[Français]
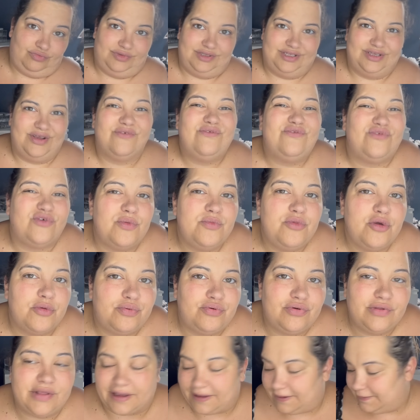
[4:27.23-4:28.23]
vaut mieux
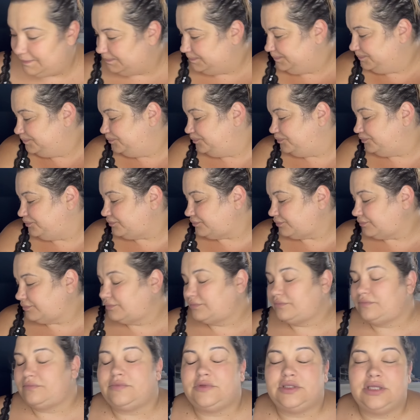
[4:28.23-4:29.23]
poudrer.
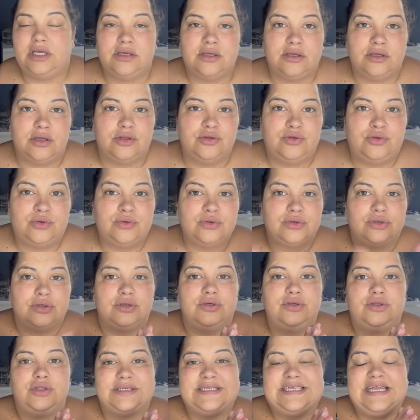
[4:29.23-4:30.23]
Donc,
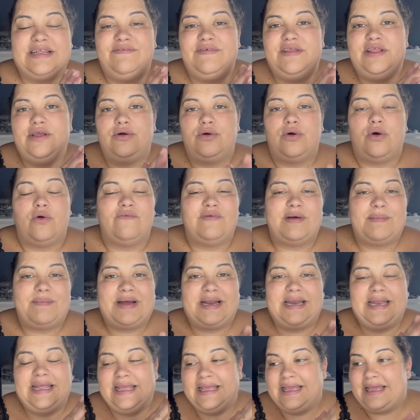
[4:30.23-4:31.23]
euh, dans cette vidéo, on va
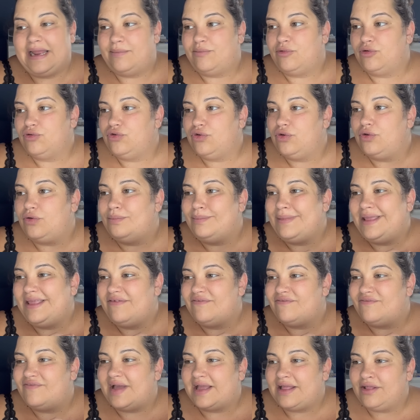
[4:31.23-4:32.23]
parler également
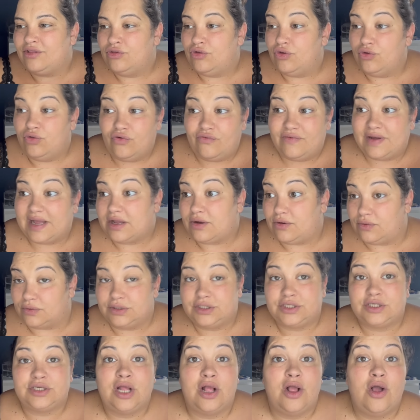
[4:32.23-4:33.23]
de nos
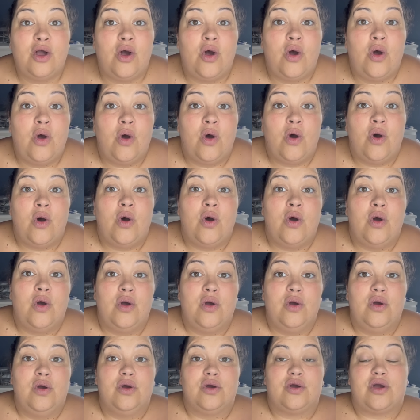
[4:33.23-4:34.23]
vacances.
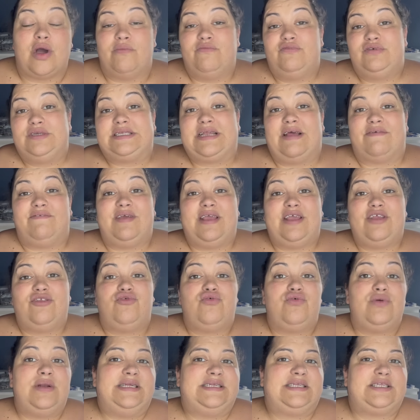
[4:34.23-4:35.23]
Comme vous savez,
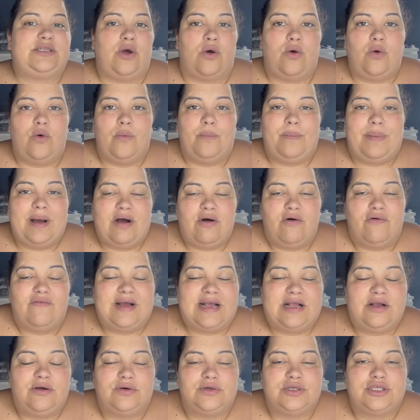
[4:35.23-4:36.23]
tous les ans, on part en
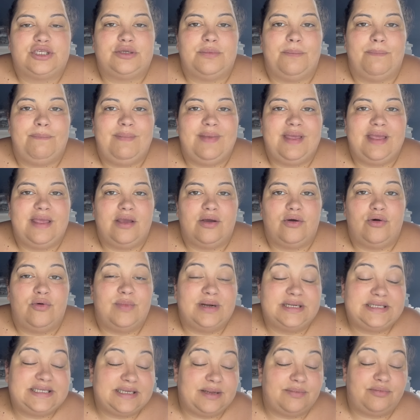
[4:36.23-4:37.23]
vacances, mais au
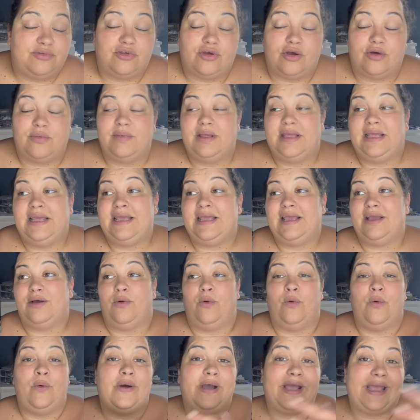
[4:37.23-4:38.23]
mois de septembre, et
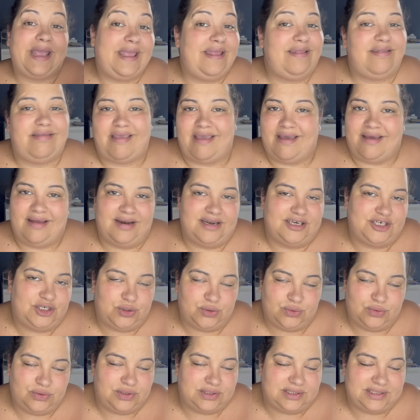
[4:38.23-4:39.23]
on réitère la
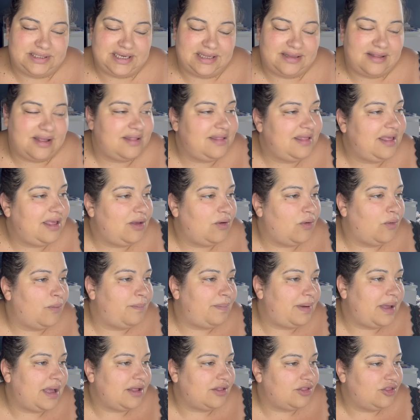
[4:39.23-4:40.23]
chose. Cette année, on
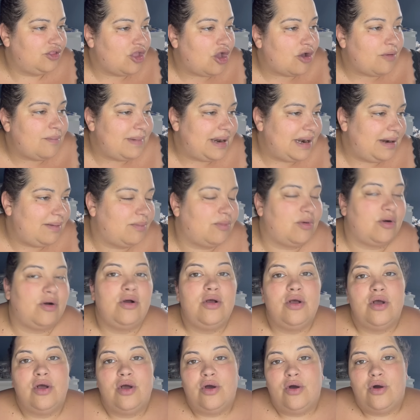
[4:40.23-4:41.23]
part normalement
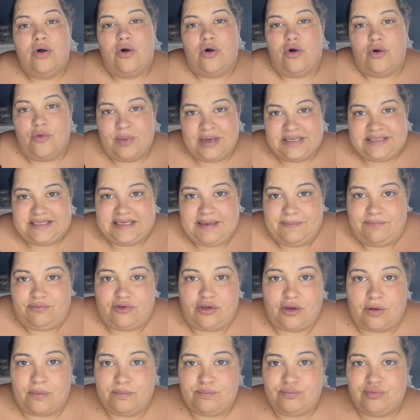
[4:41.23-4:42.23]
au mois de
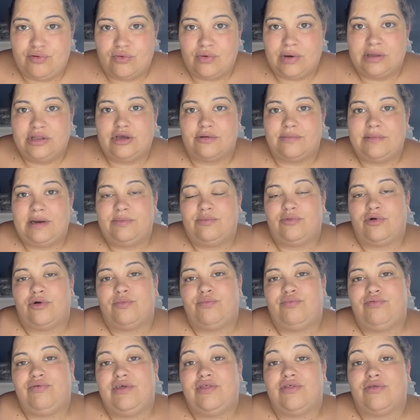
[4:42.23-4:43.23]
septembre. Pourquoi normalement
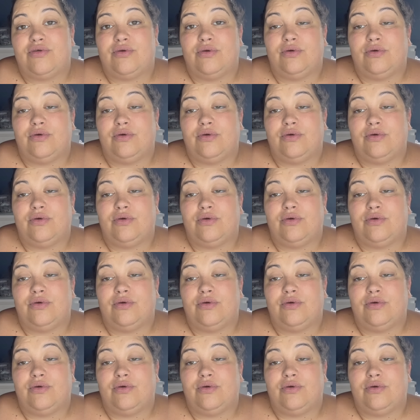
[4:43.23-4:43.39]
Puisque,